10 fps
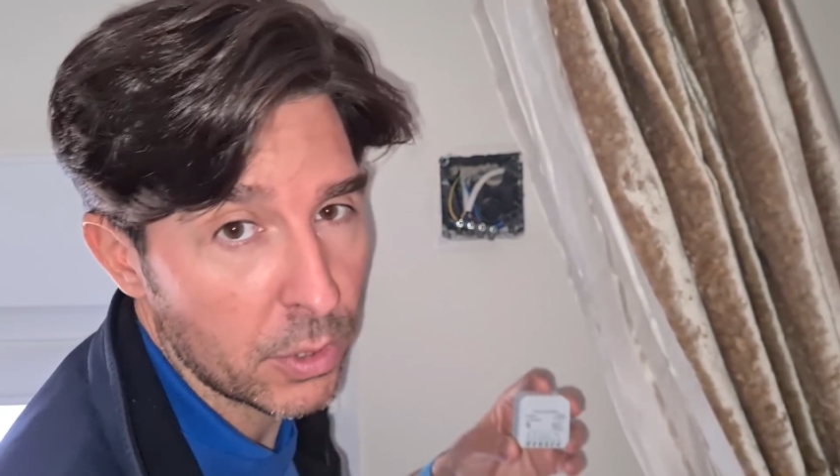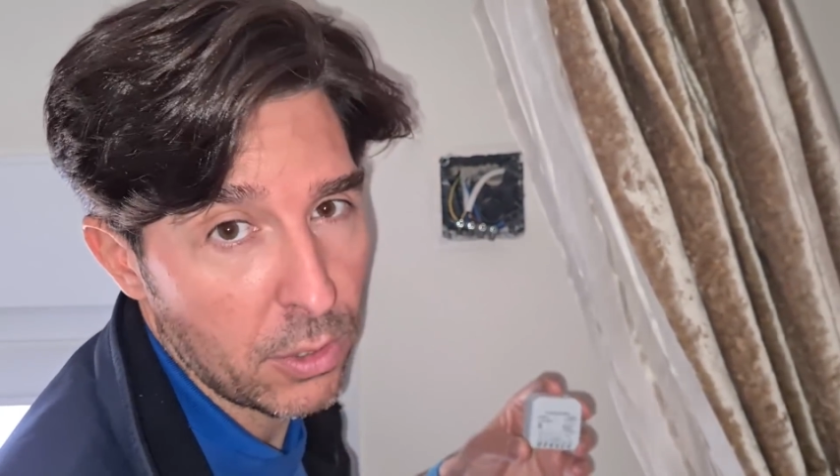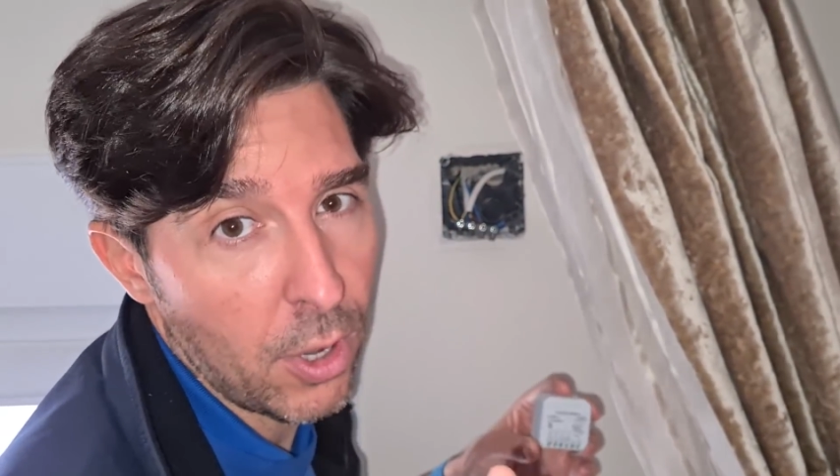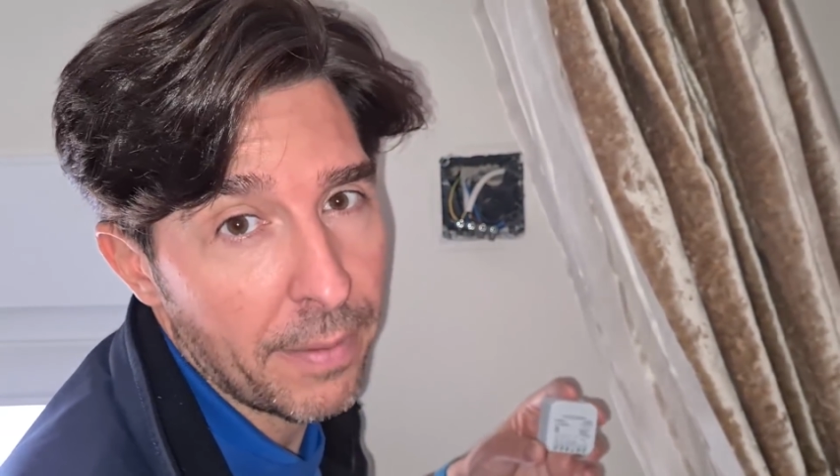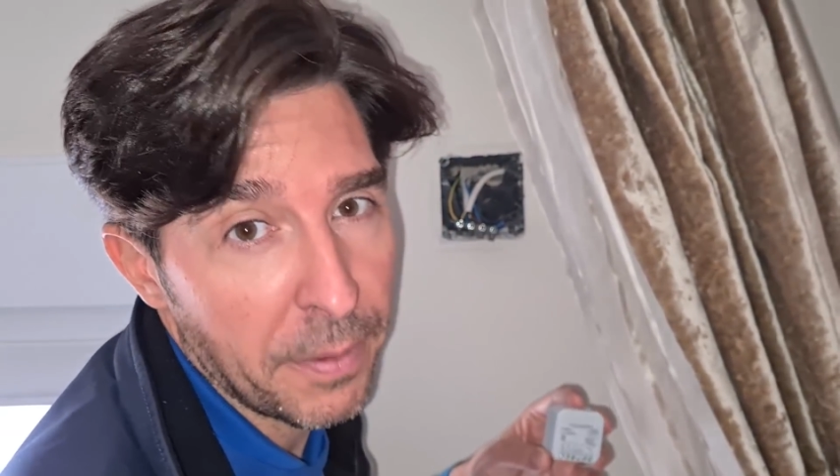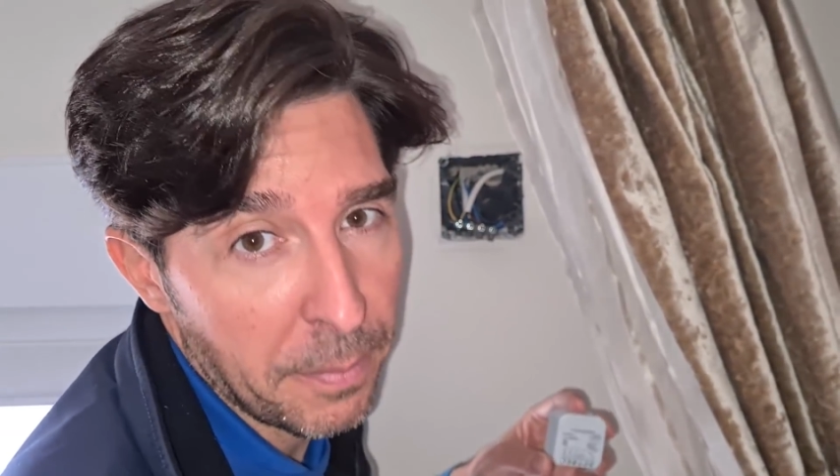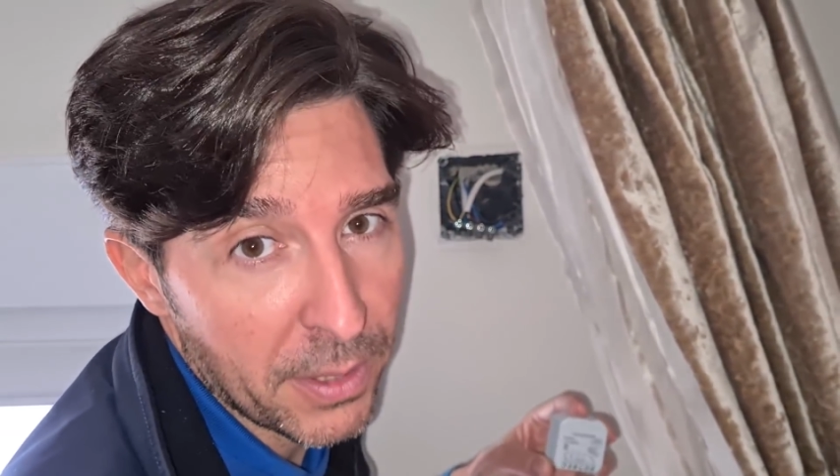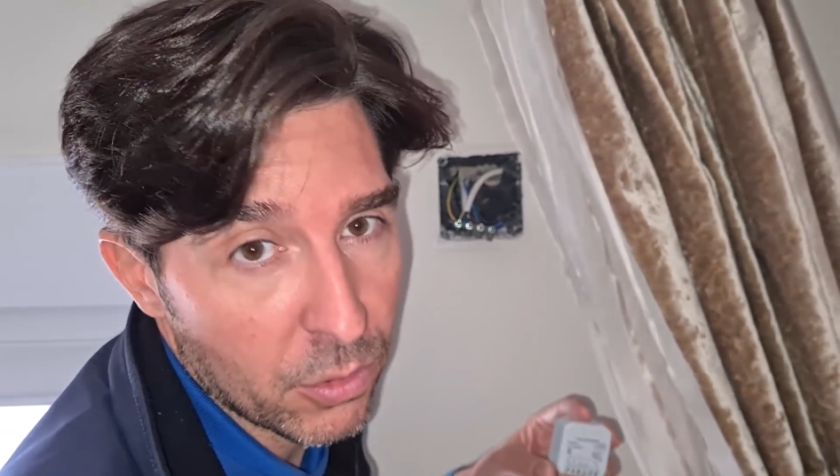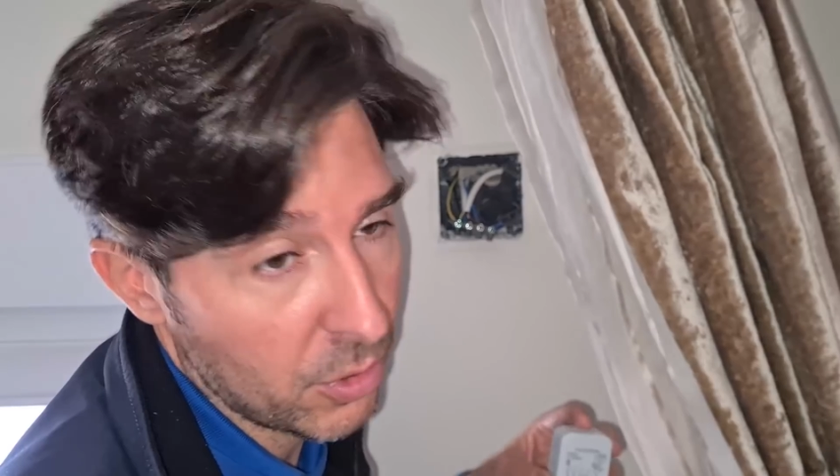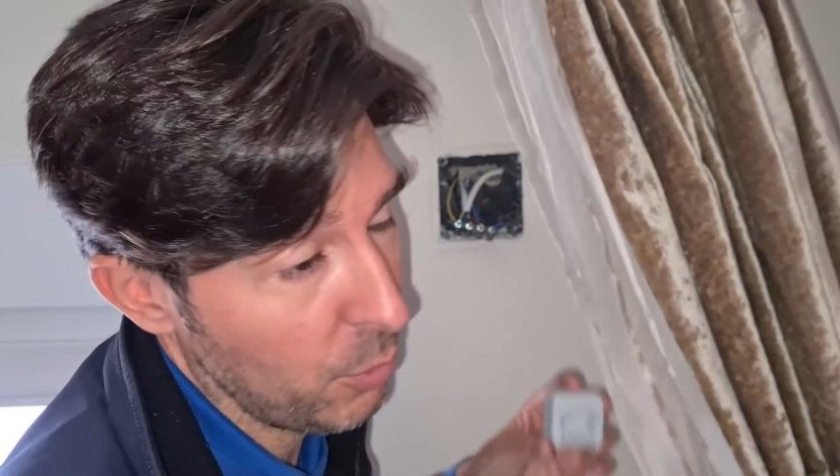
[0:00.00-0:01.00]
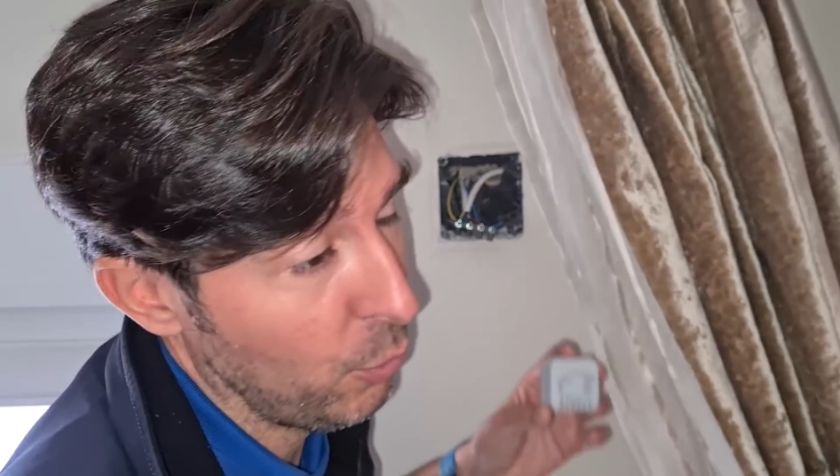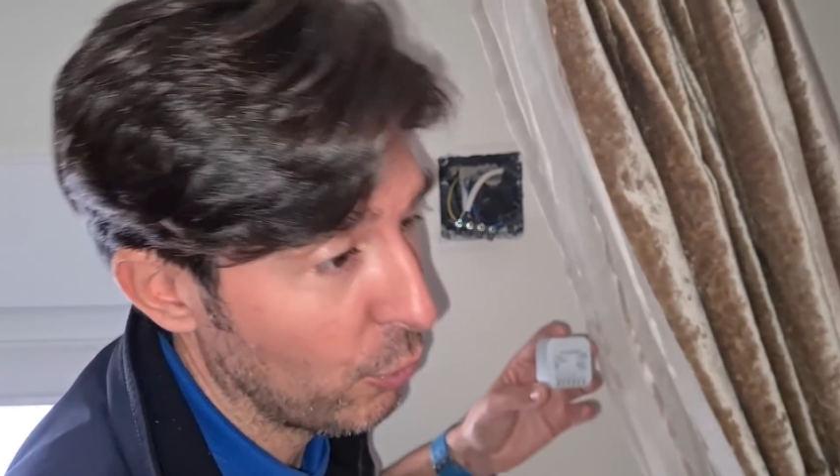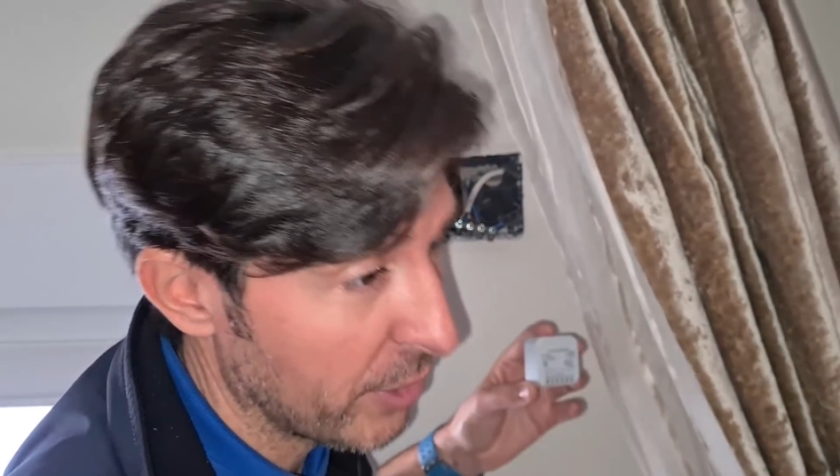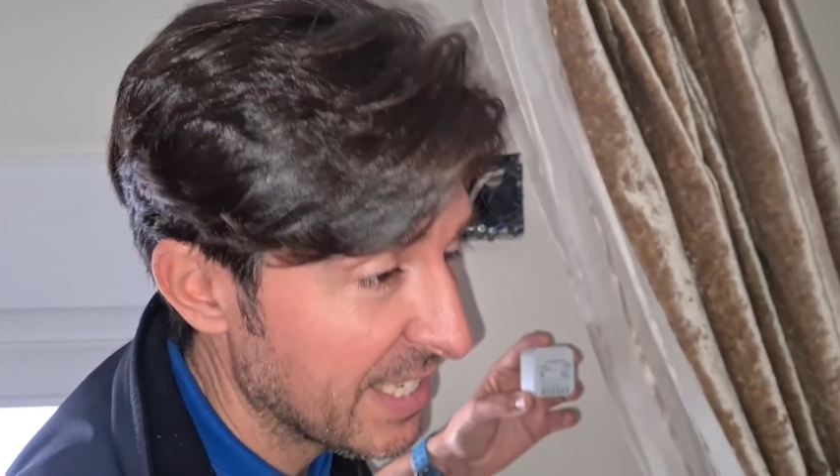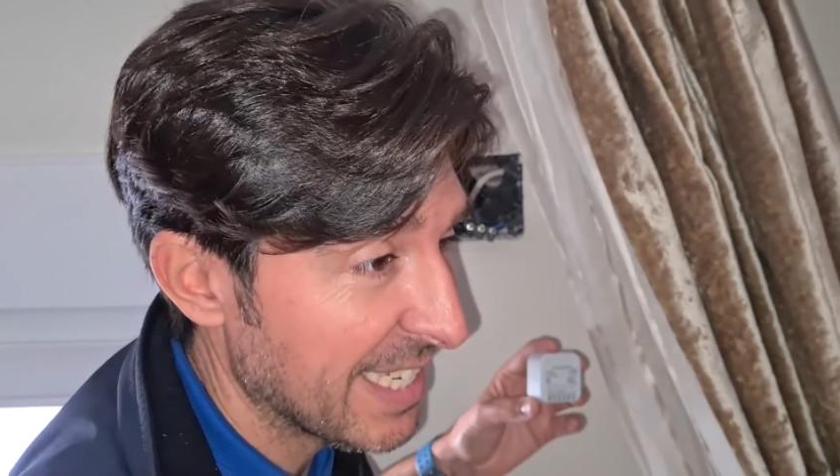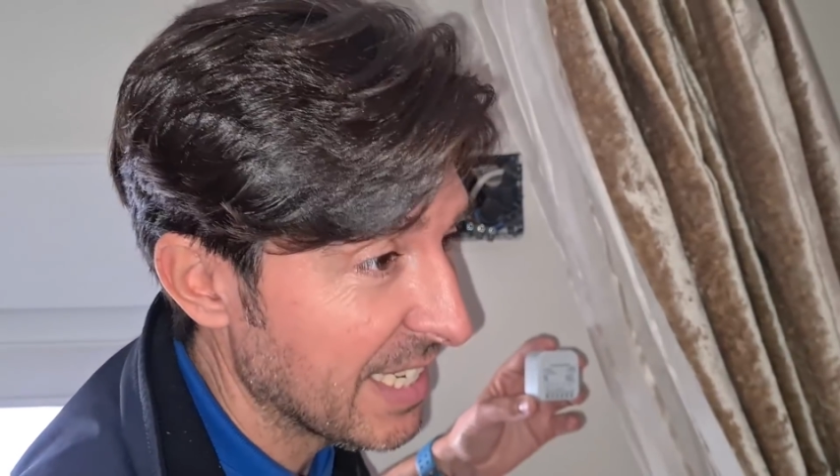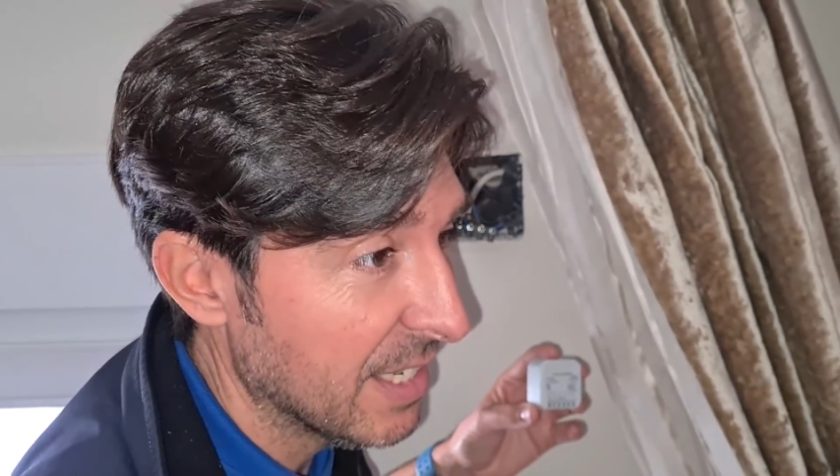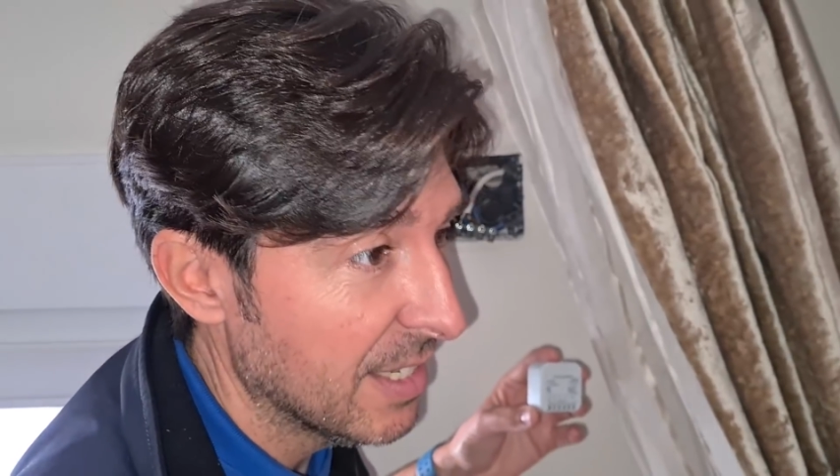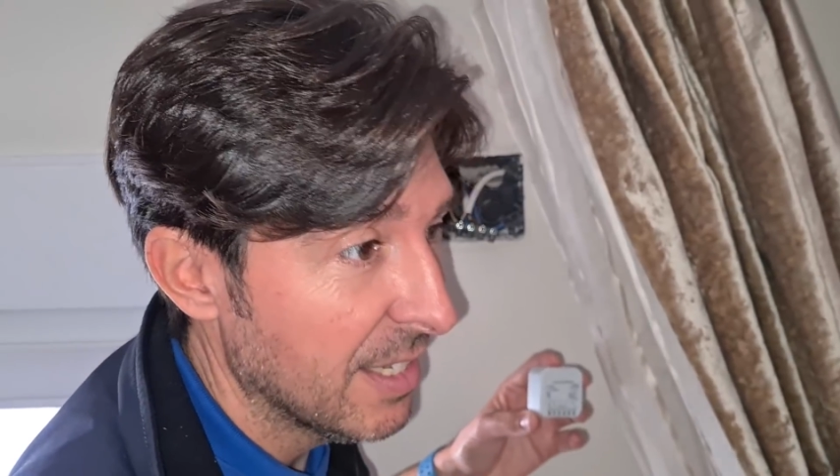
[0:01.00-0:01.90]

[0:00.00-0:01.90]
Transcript: si no lo habéis visto, seguro que sí.